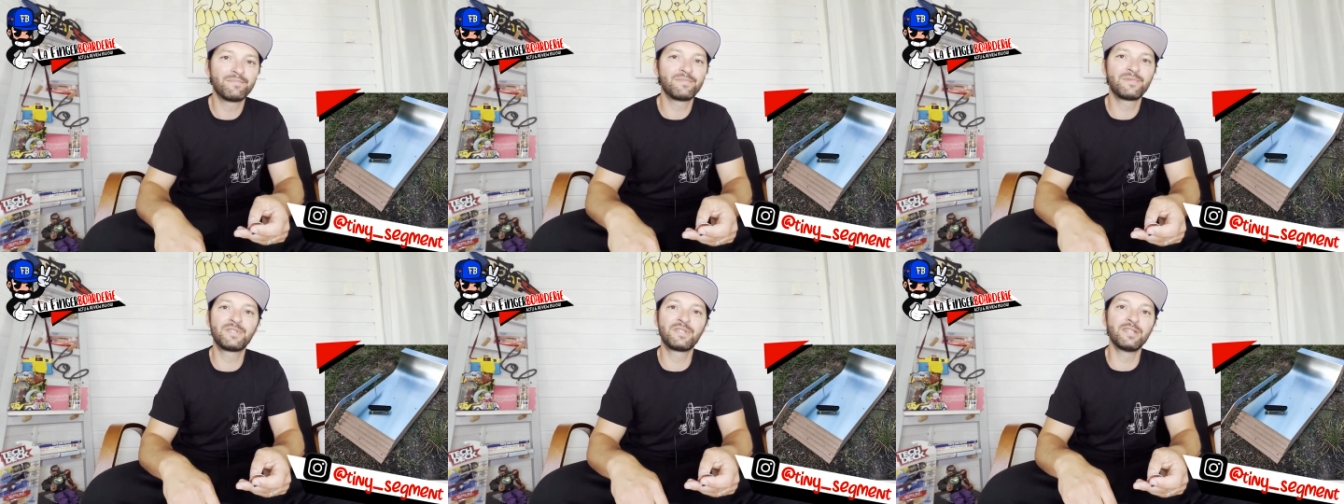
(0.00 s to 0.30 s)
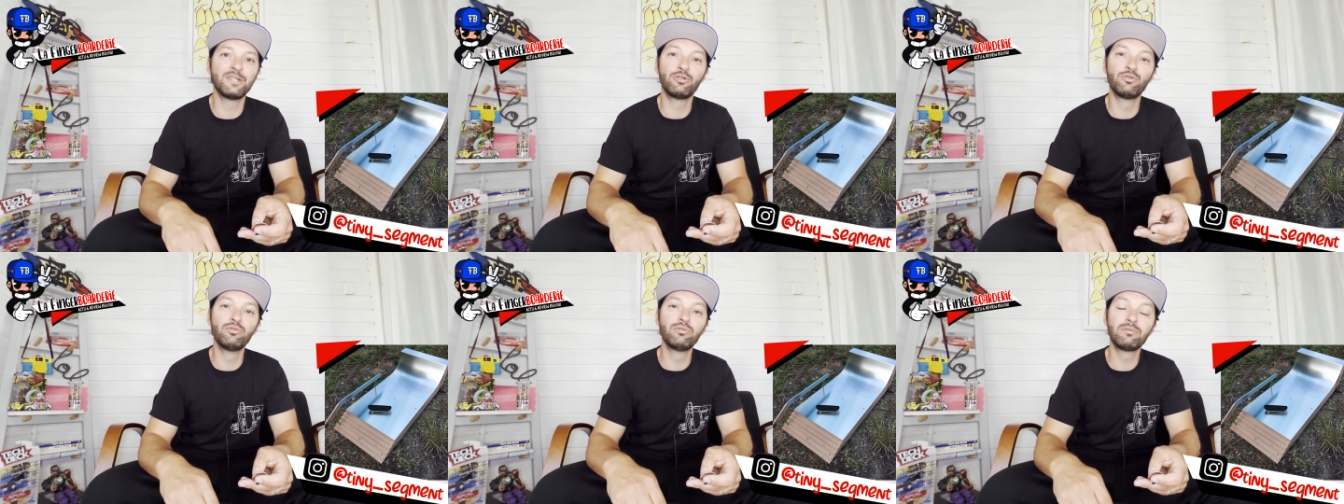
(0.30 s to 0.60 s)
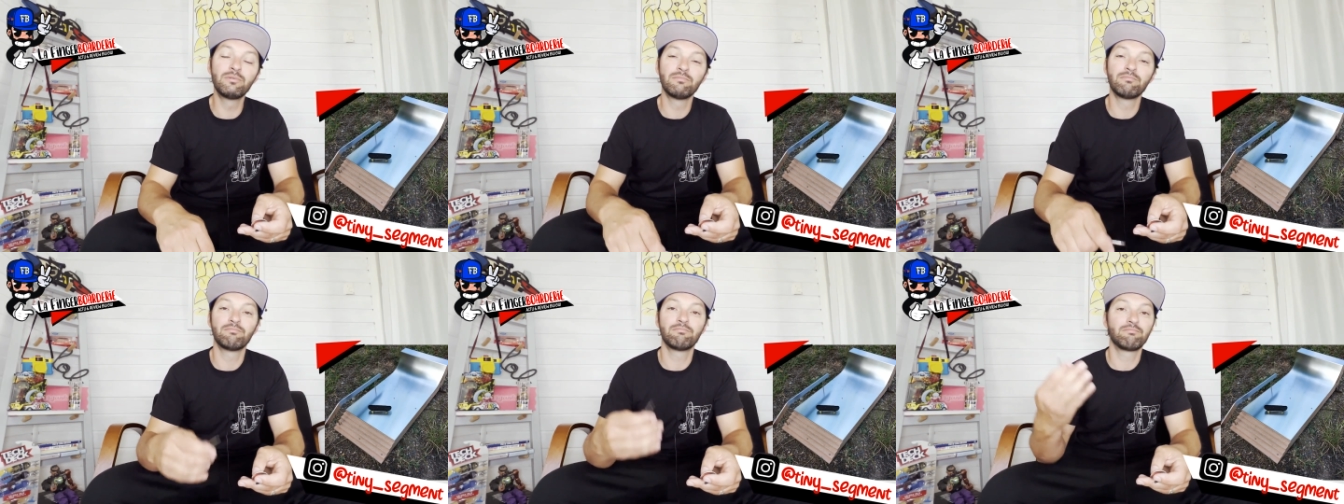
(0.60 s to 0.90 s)
C'est juste
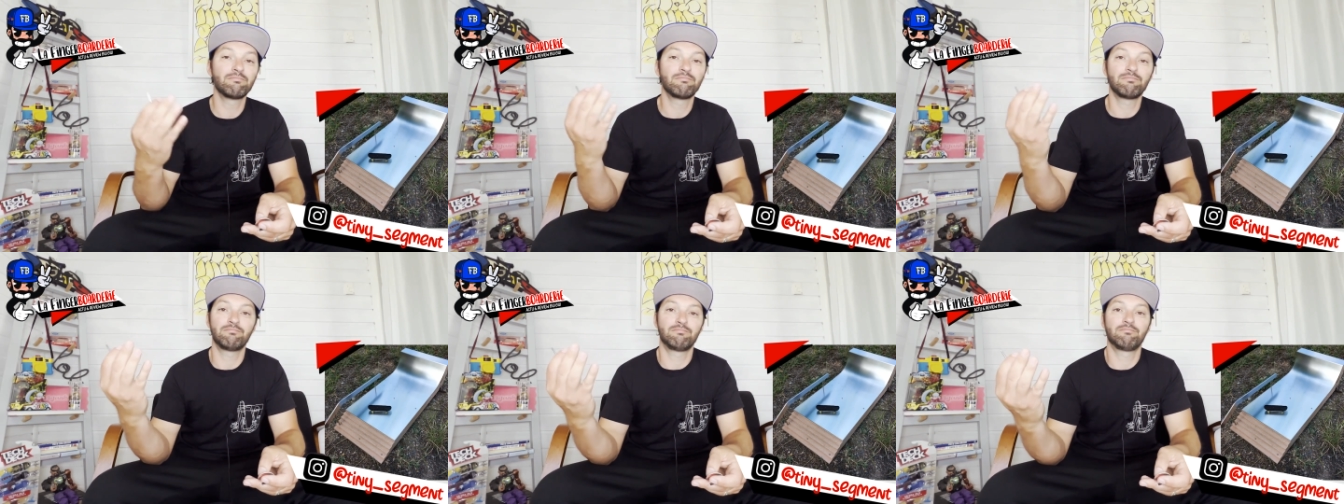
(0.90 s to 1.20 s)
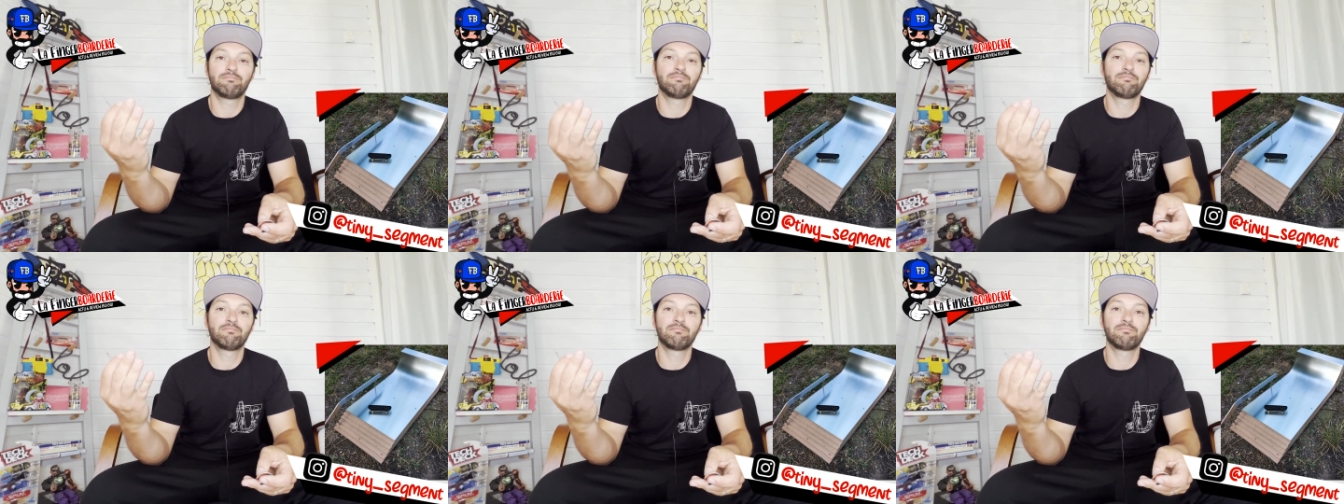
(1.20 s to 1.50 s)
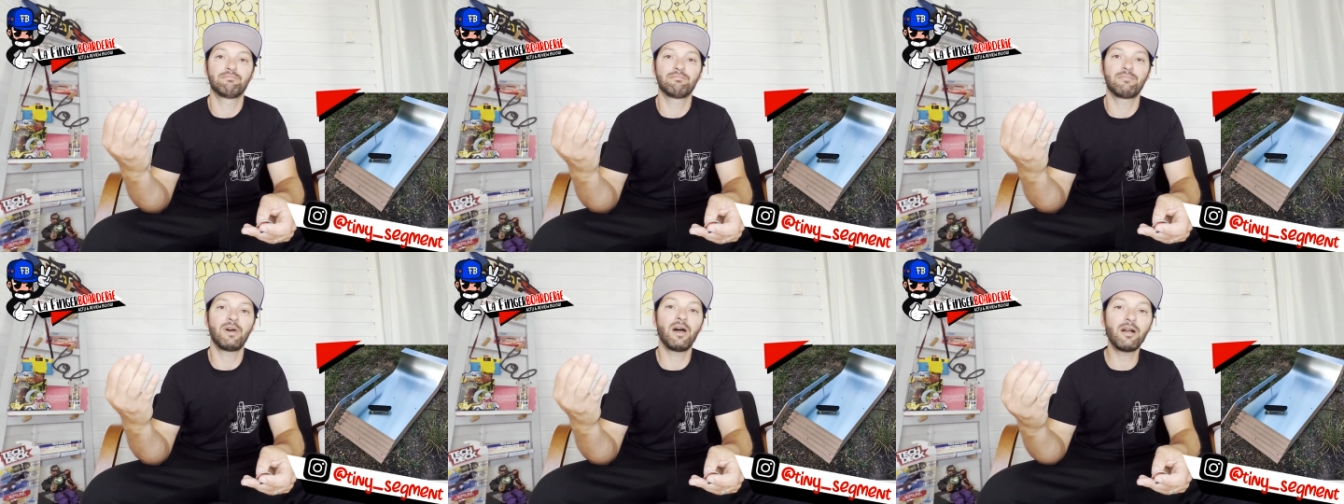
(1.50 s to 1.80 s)

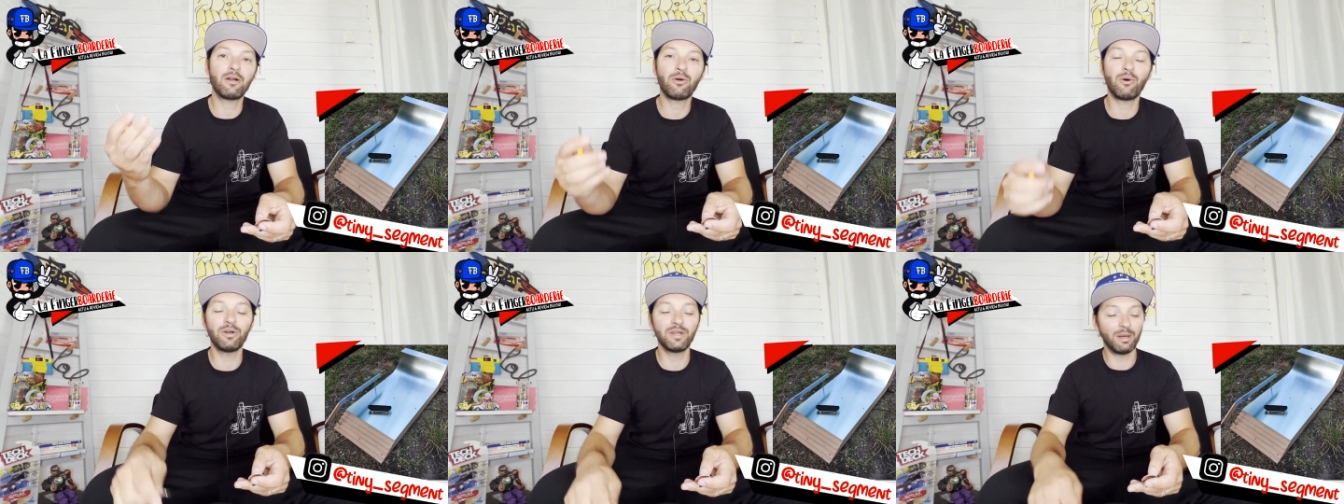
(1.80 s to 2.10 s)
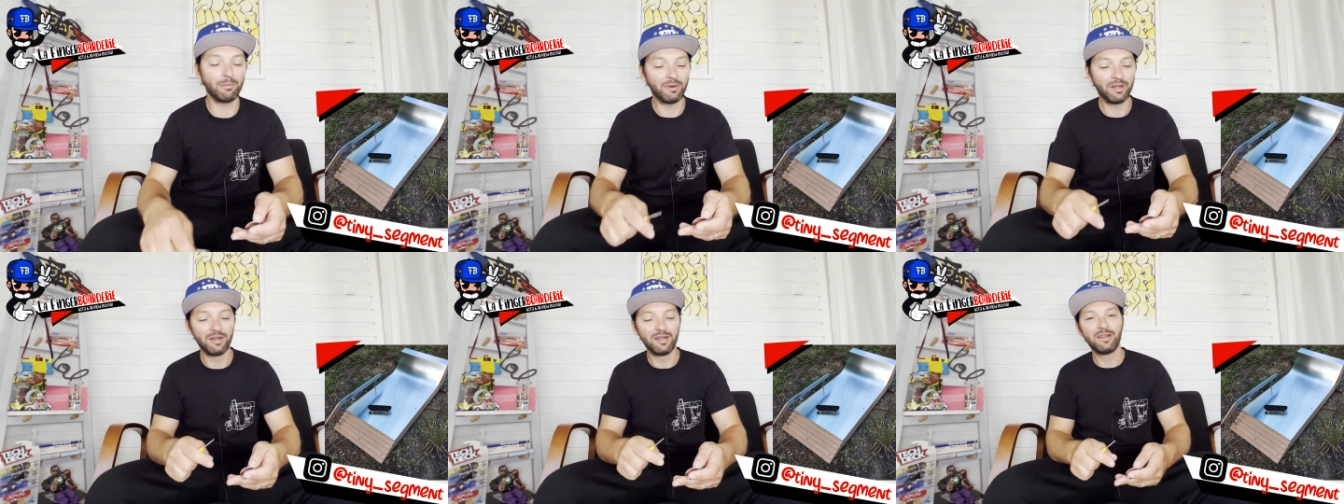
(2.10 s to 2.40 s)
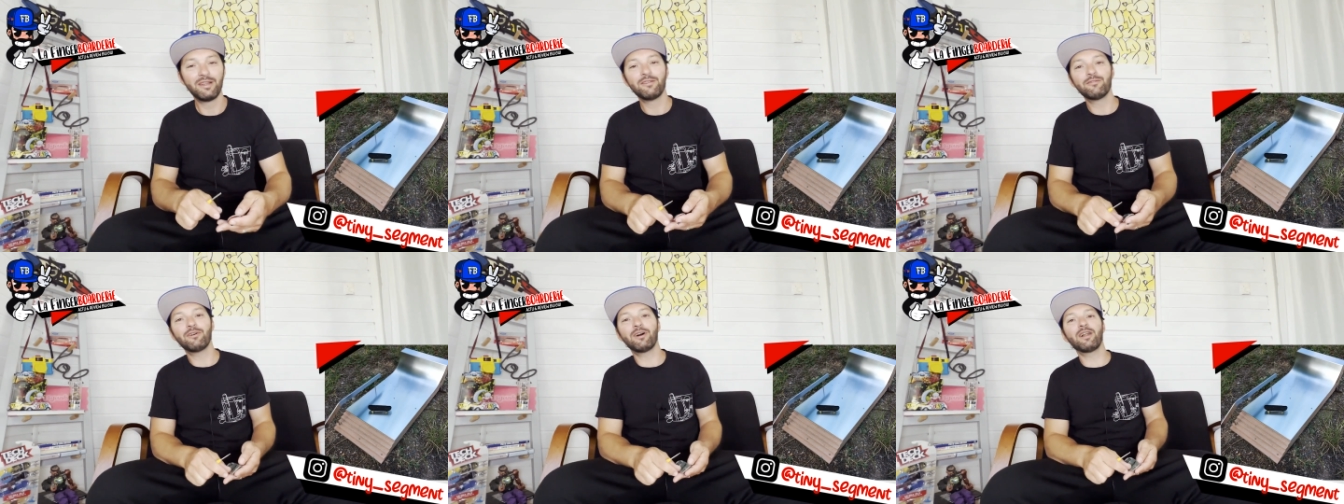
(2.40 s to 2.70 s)
incroyable.
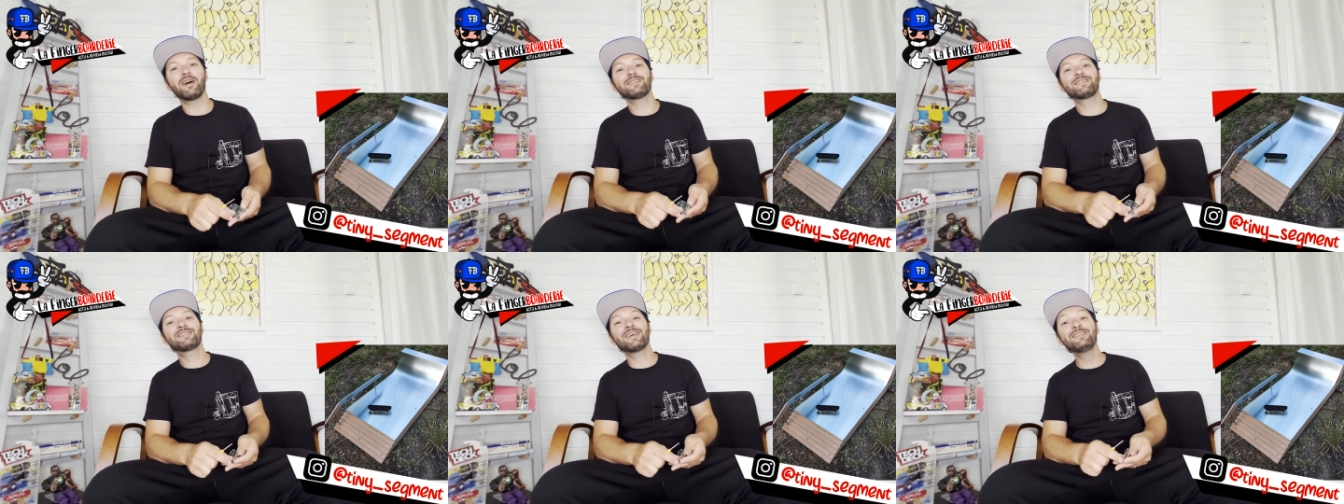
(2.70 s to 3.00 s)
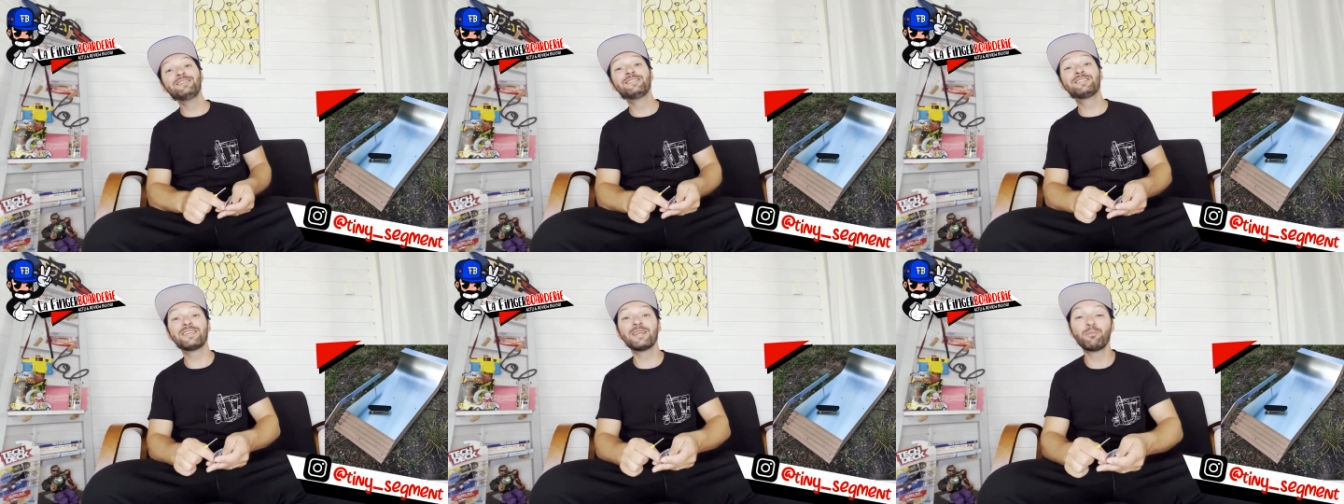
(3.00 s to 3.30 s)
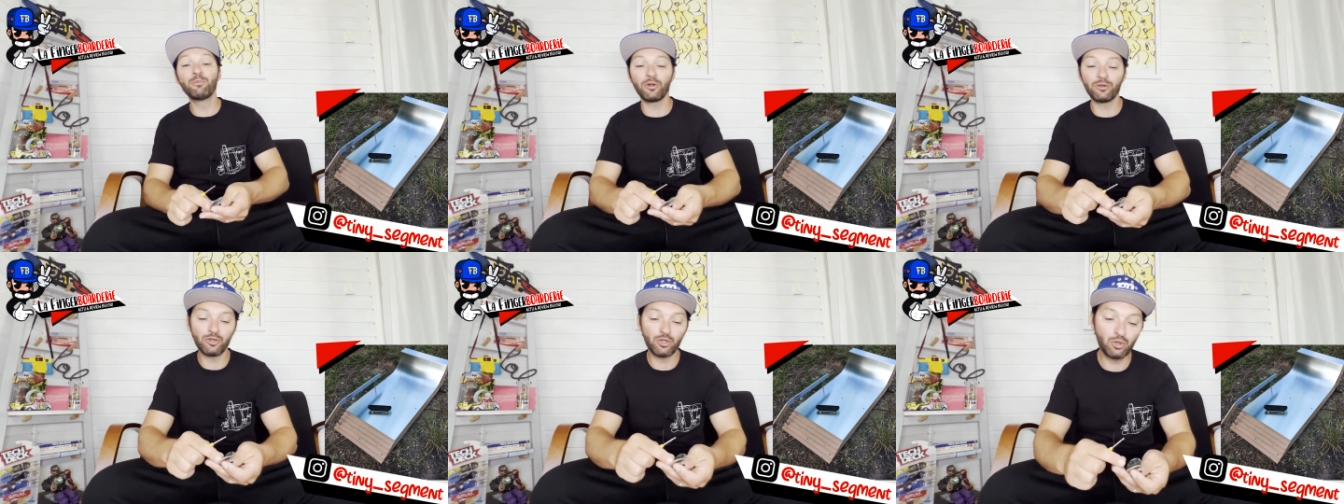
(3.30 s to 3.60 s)
Voilà, Tiny
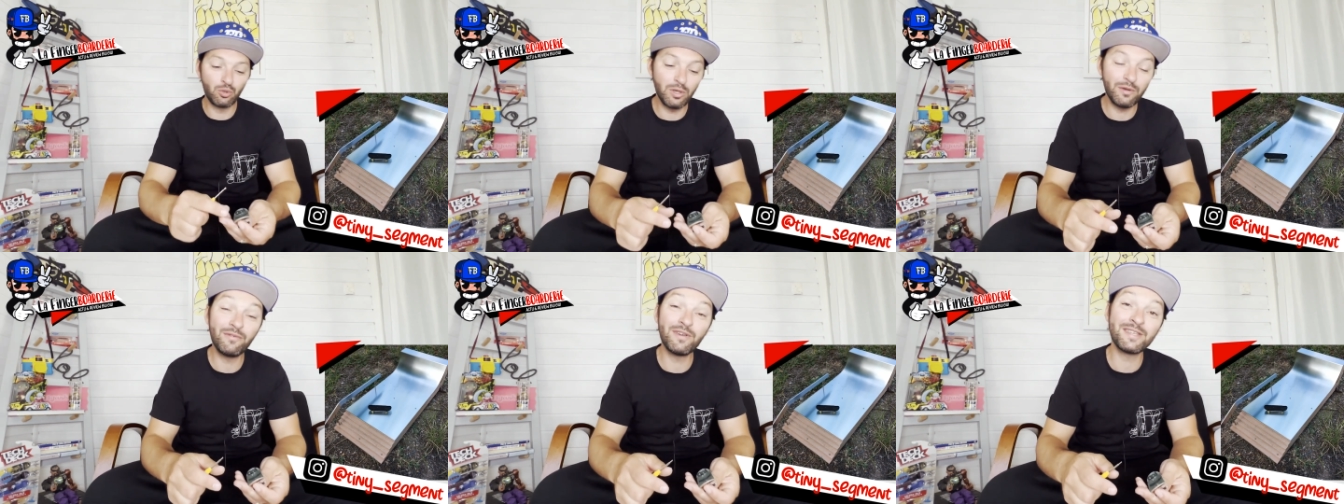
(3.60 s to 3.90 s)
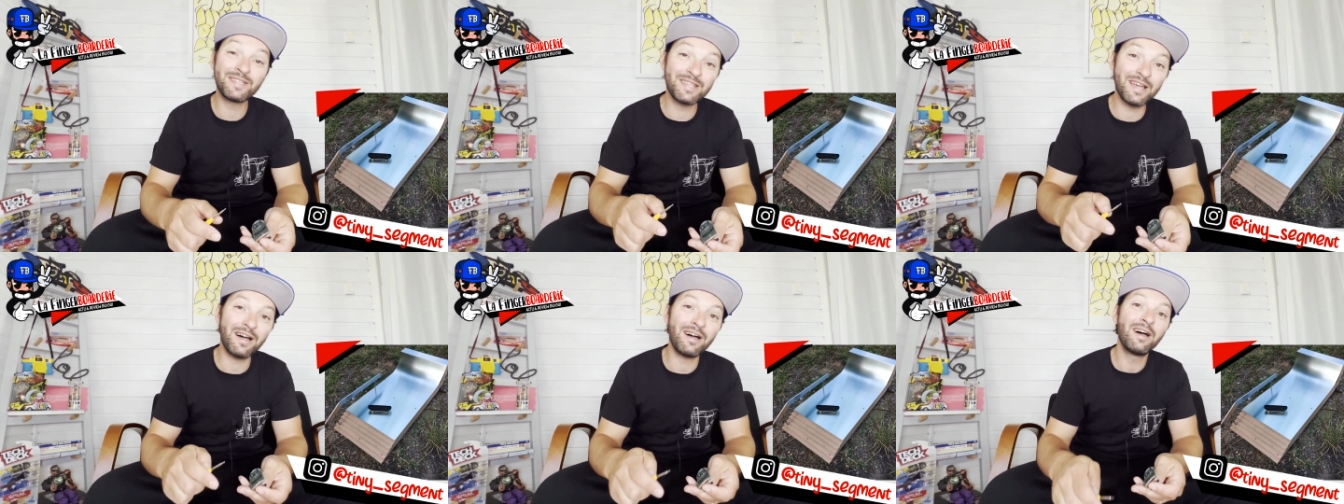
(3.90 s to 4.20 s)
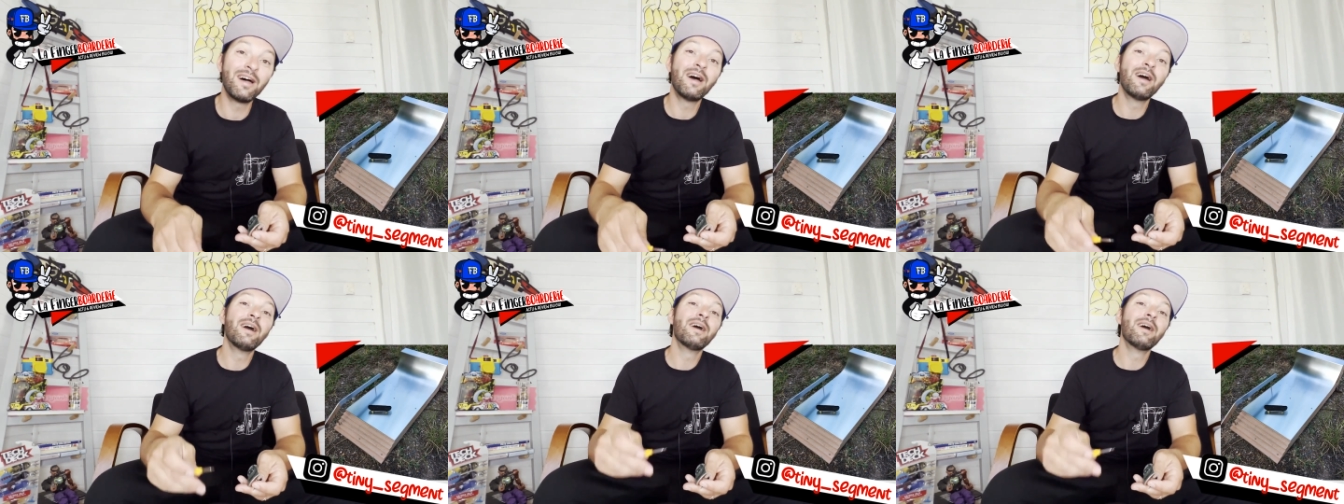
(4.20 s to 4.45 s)
Segment, suivez ça.